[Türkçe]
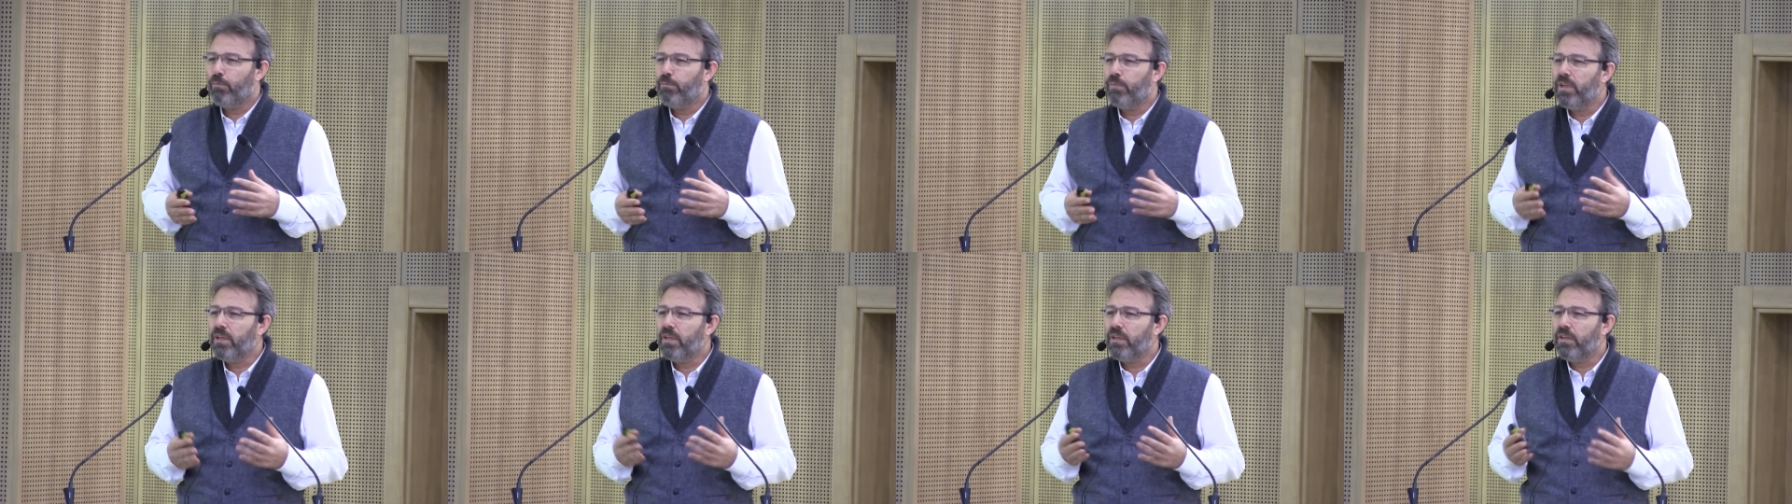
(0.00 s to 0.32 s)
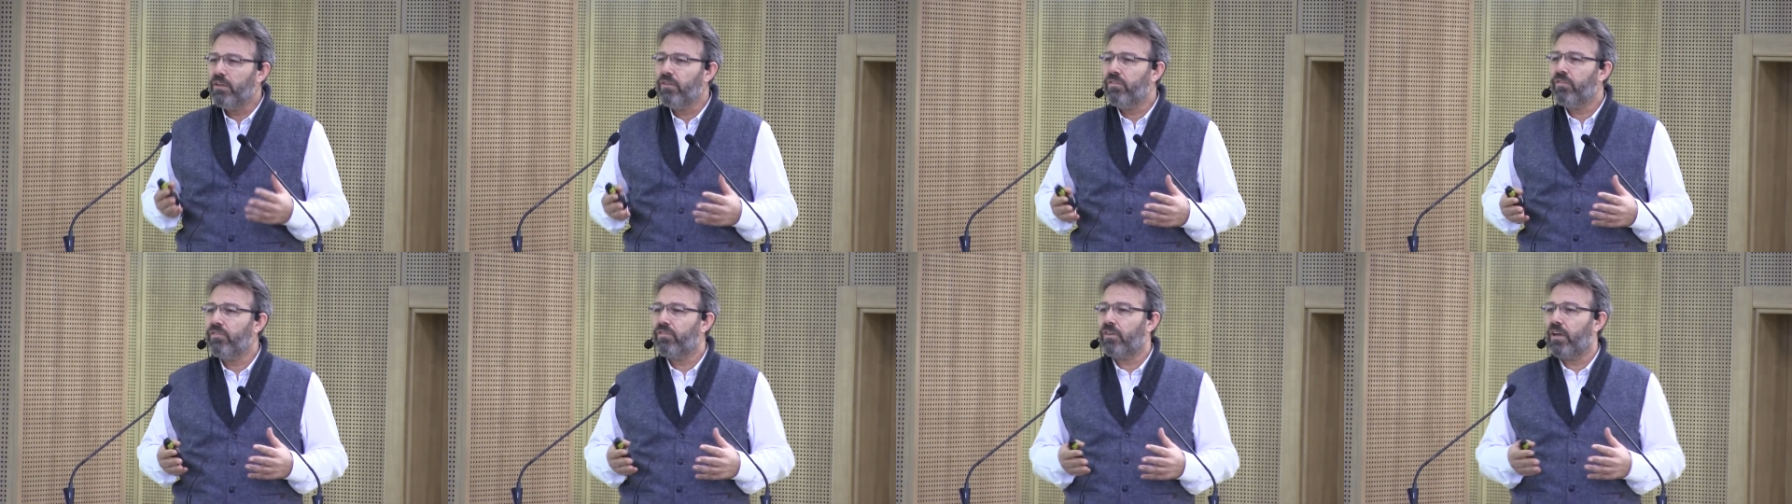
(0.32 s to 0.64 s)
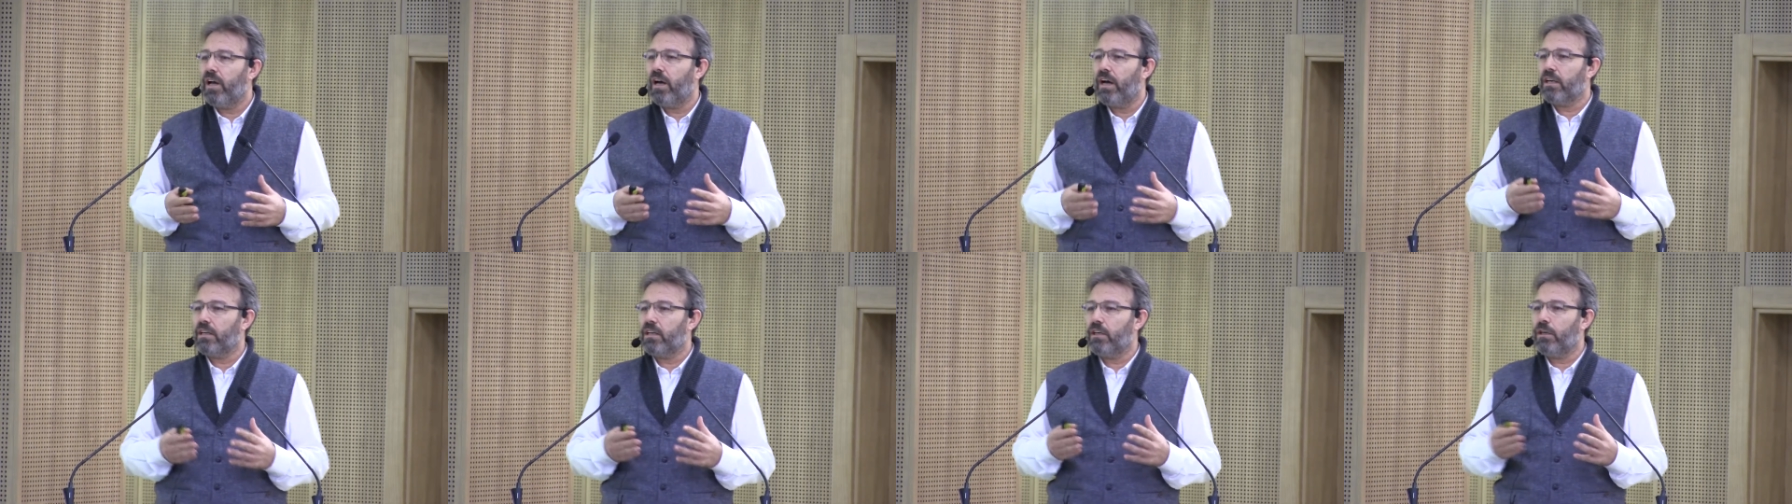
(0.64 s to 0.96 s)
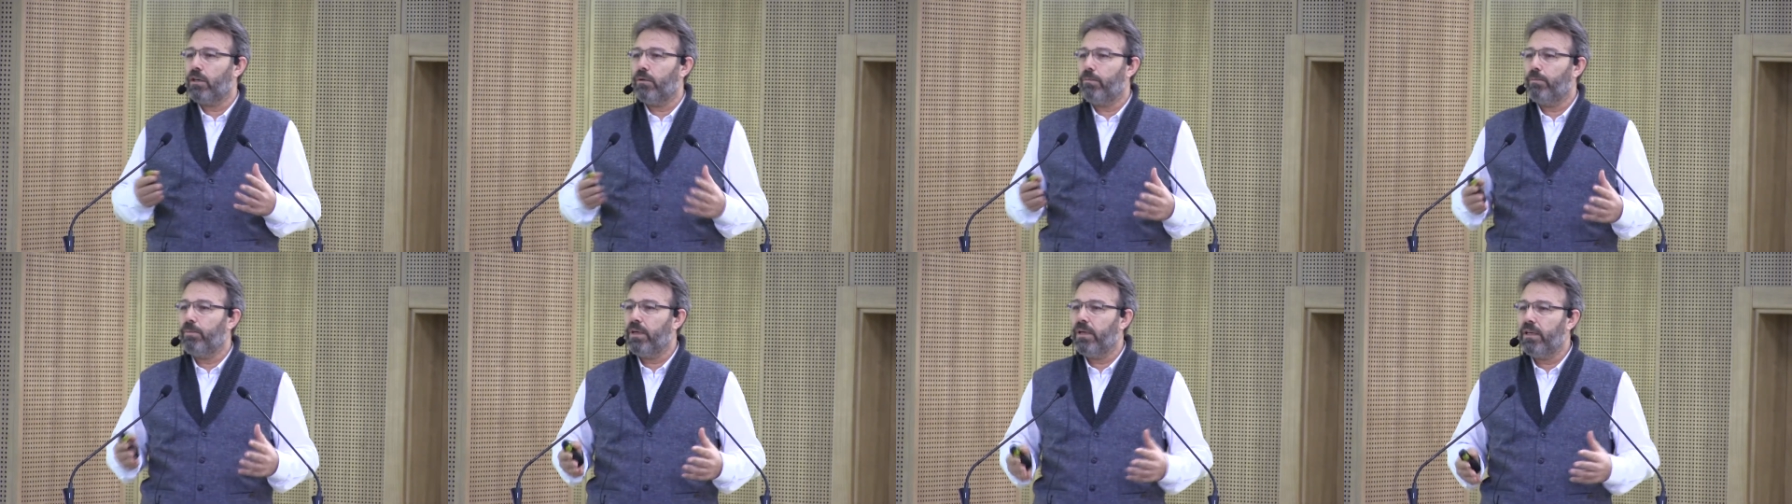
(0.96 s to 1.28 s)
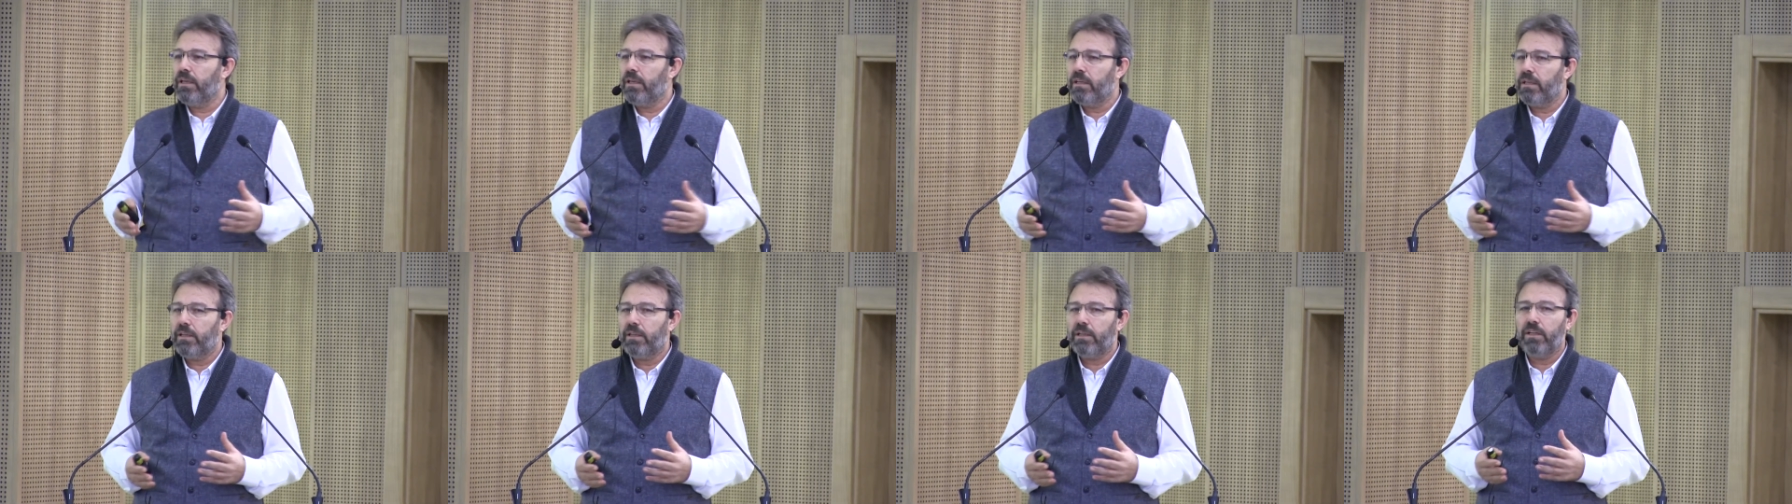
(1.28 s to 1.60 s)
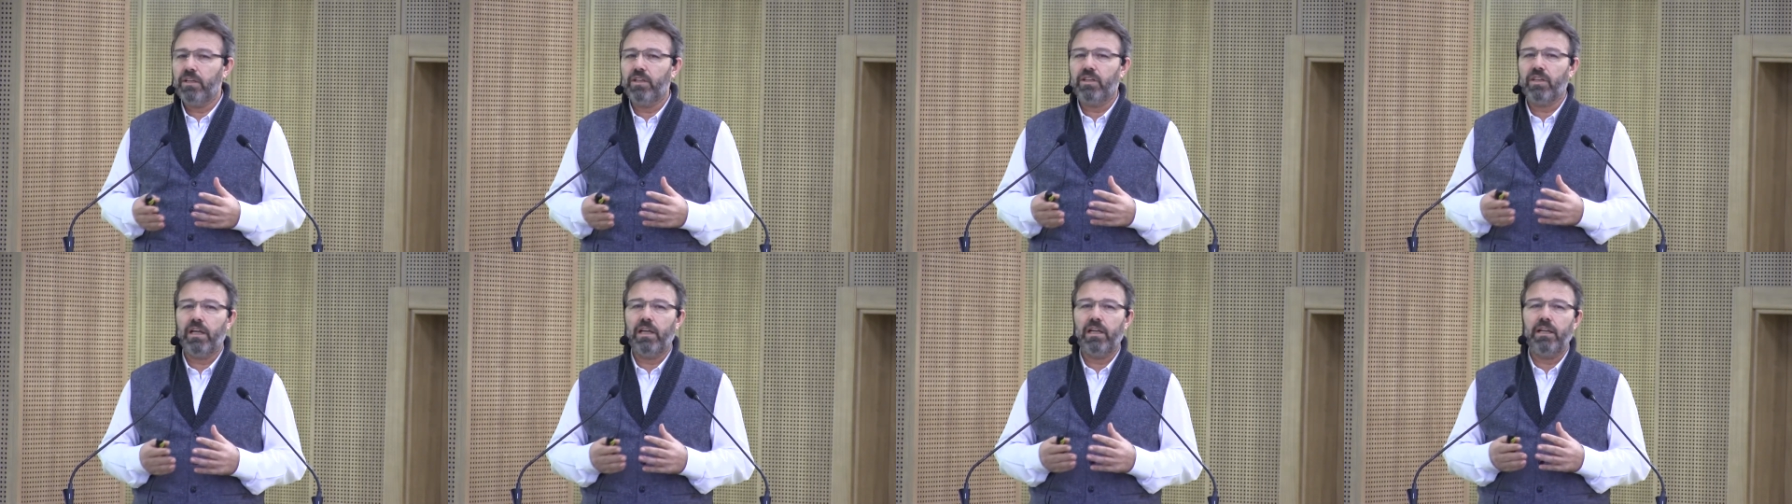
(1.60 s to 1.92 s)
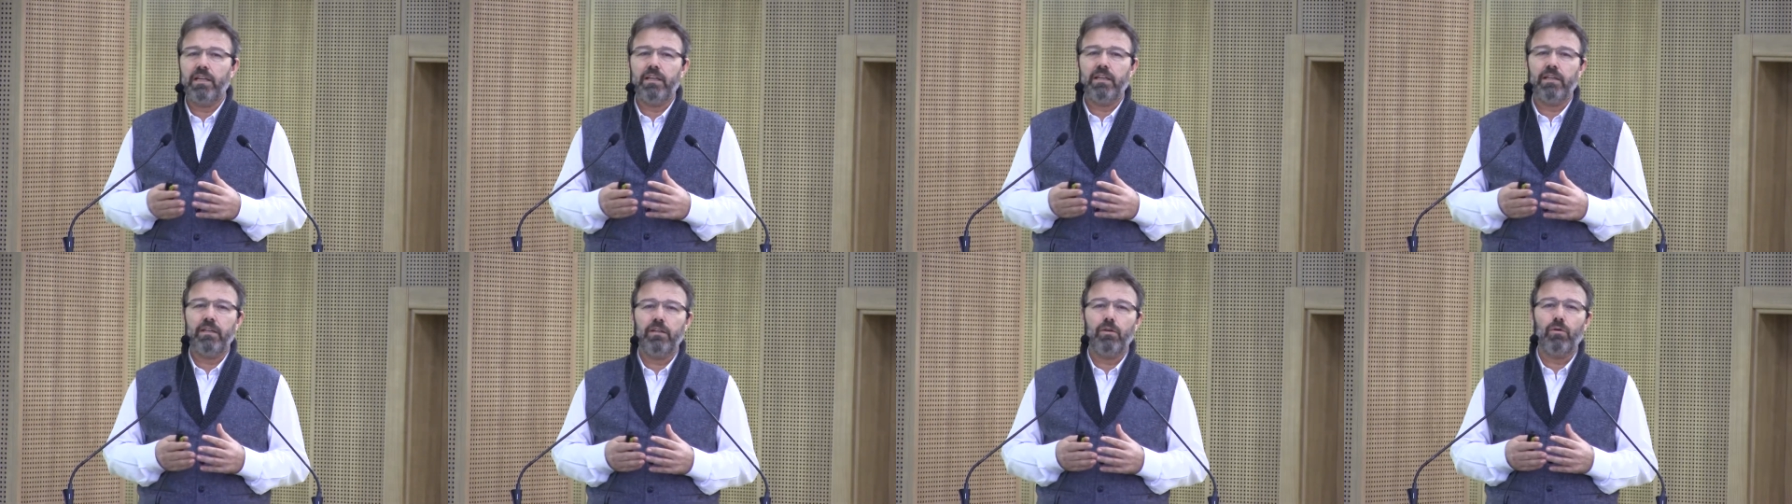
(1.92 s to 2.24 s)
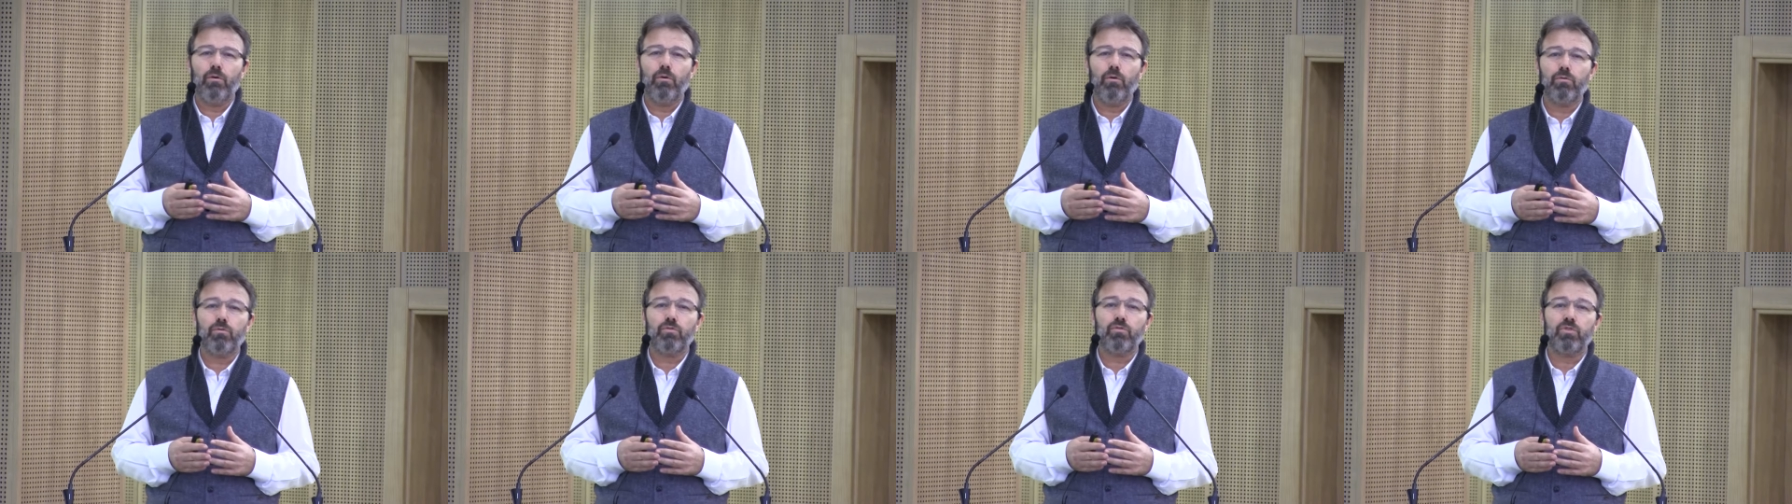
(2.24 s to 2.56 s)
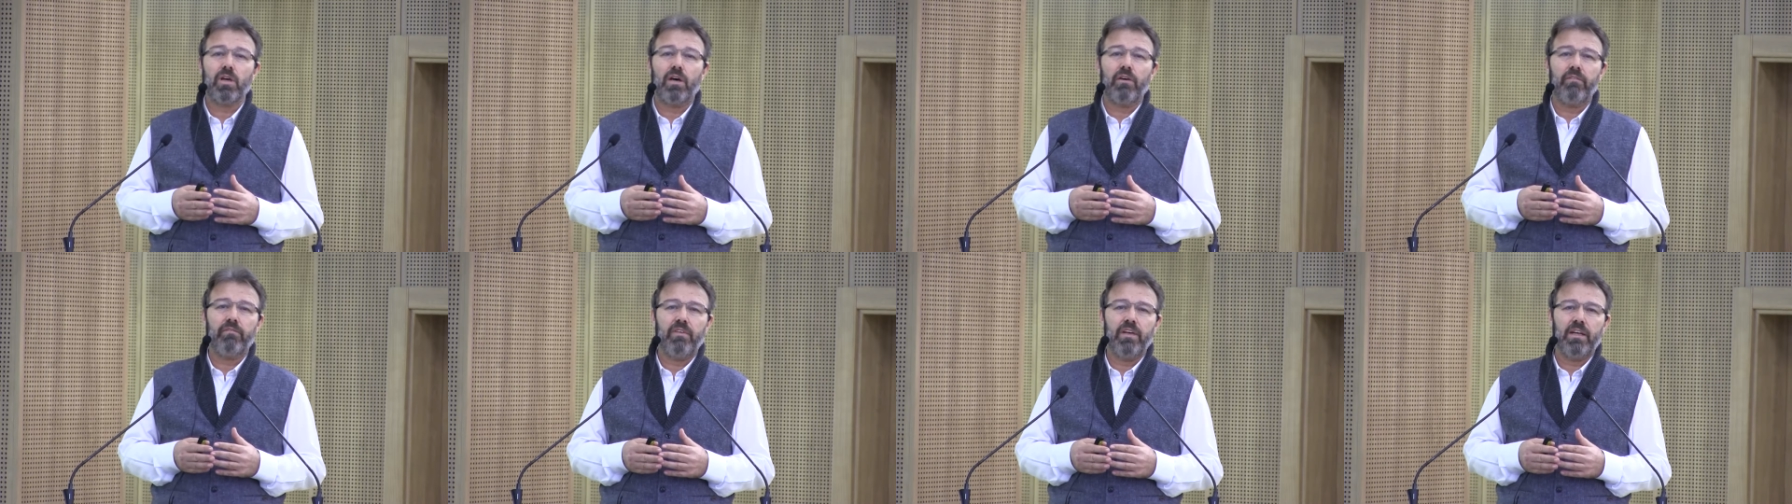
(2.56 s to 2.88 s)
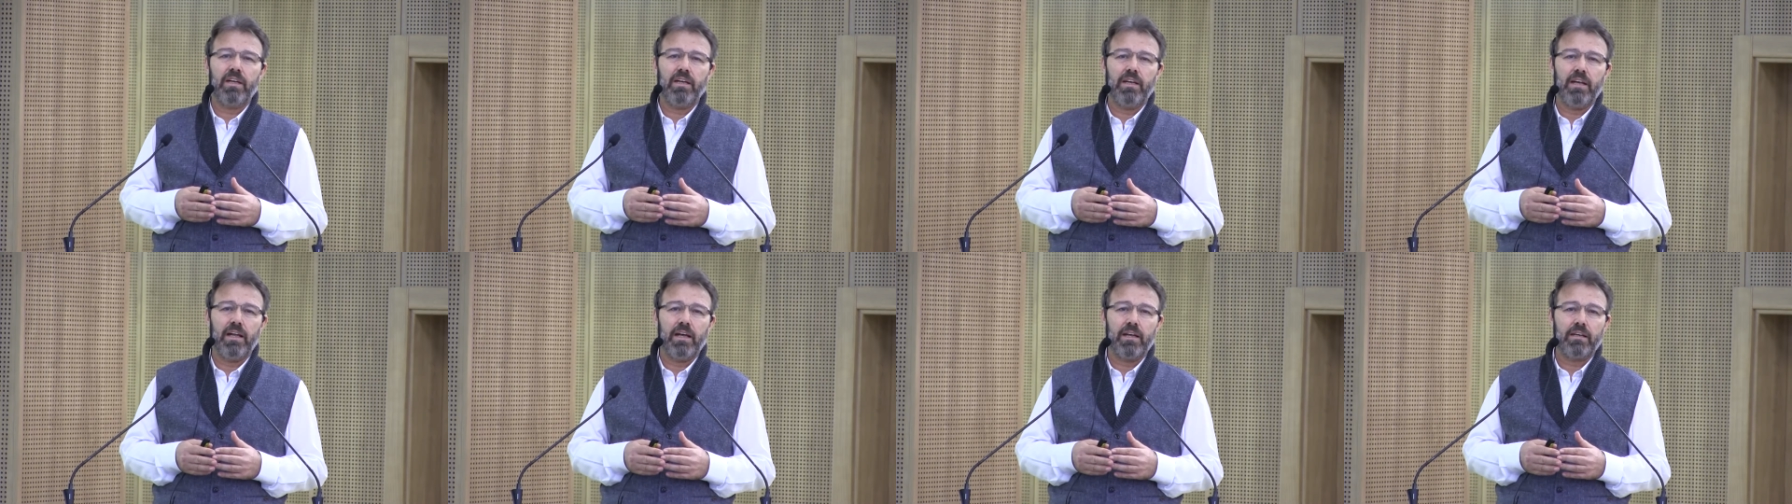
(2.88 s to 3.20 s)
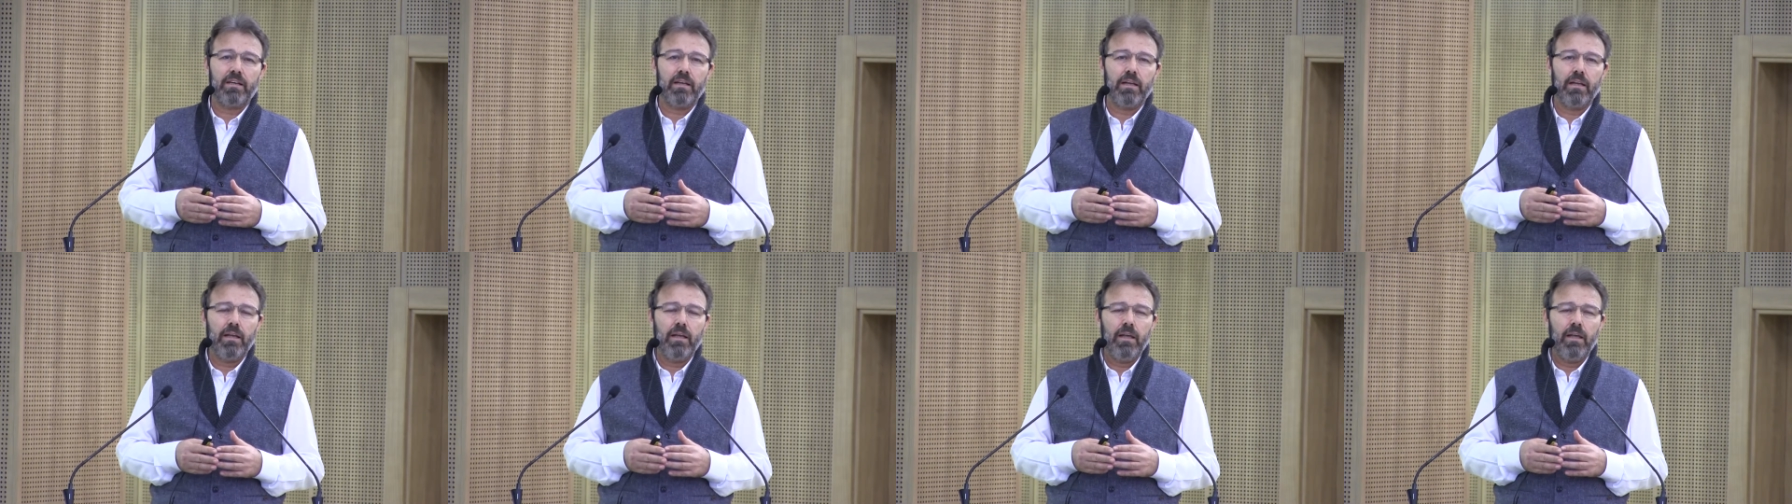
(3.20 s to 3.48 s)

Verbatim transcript: Bir iz takibi niteliğinde oluşan veriler.